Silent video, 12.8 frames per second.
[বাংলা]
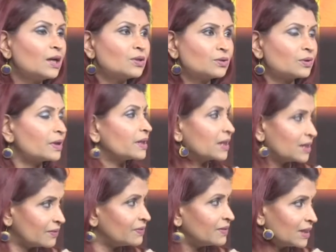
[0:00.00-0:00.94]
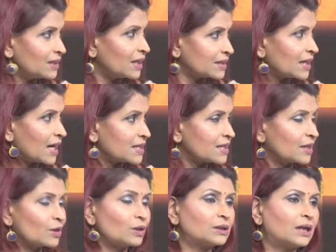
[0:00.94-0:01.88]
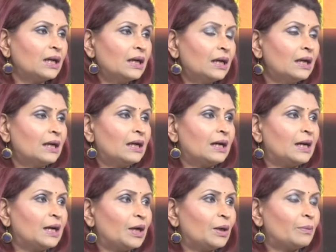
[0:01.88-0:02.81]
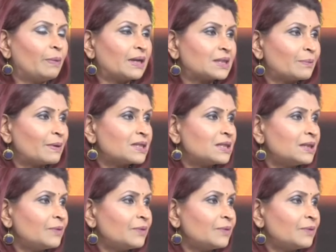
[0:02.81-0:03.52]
সুতরাং এটা ডেফিনেটলি একটা আশার কথা পাশাপাশি